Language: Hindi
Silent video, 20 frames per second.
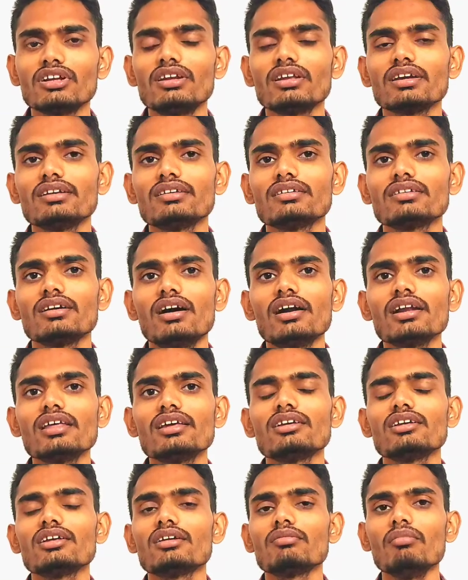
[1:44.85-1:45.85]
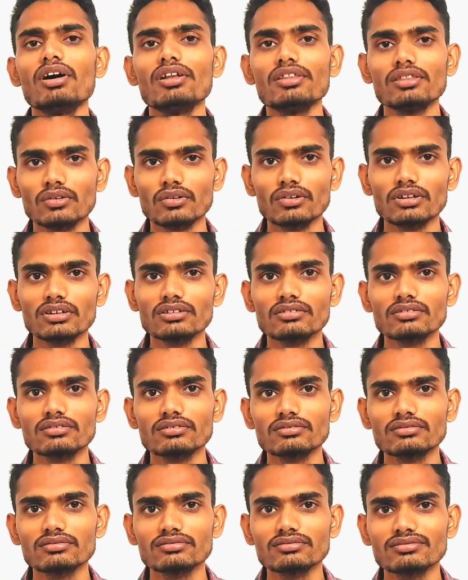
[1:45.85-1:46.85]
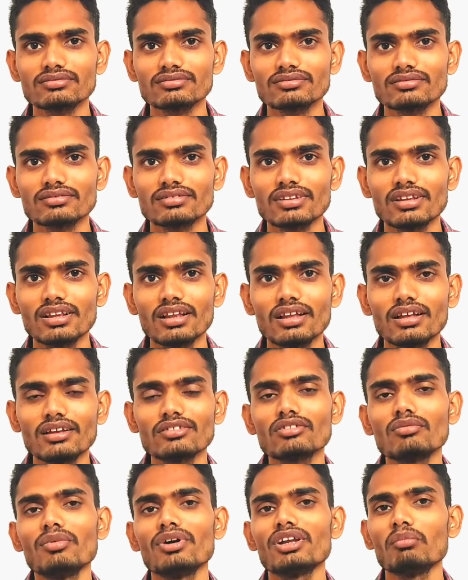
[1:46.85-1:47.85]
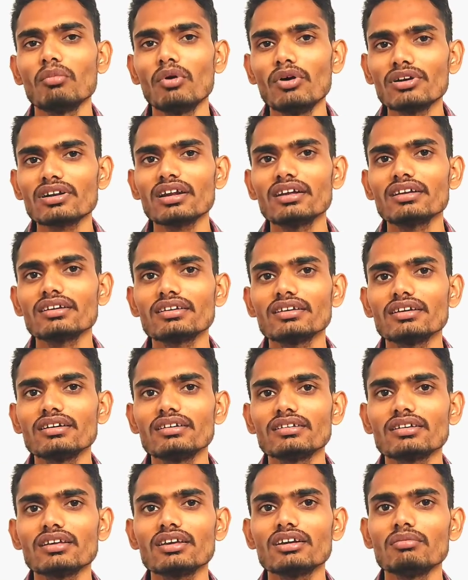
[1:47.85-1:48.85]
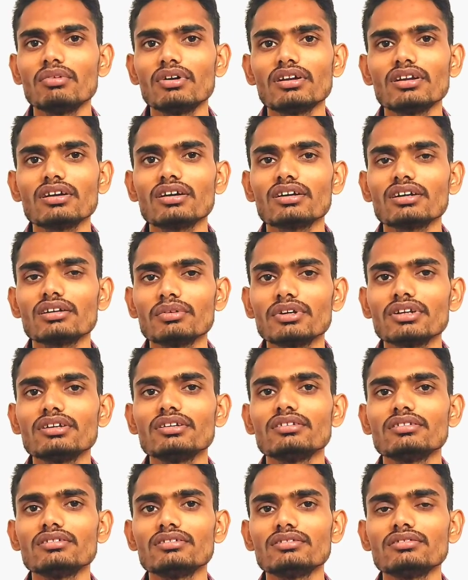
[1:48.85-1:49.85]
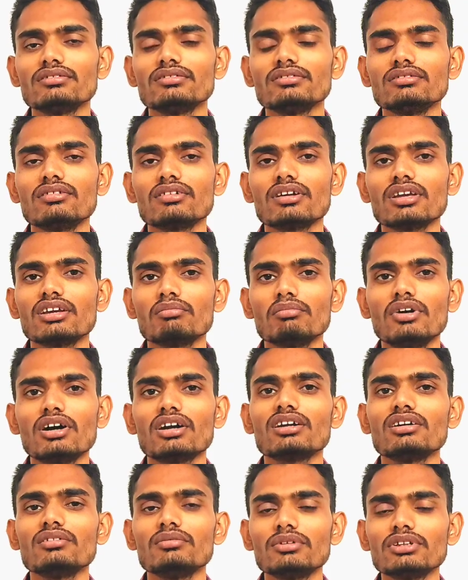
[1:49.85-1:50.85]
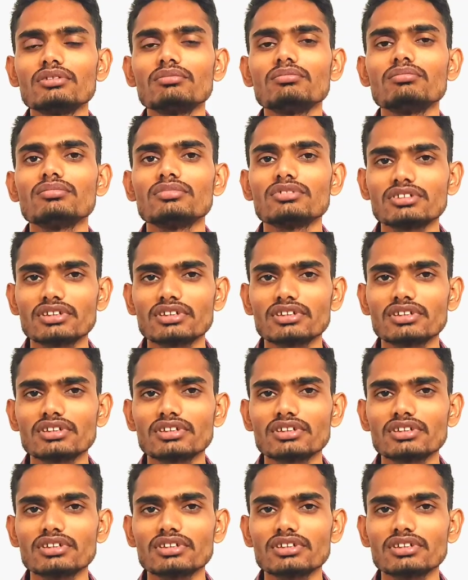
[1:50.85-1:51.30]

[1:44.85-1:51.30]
लेकिन गाड़ी बंद हो गई तो मैंने बहुत ट्राई किया किक मारने का कि भाई किक मारा मतलब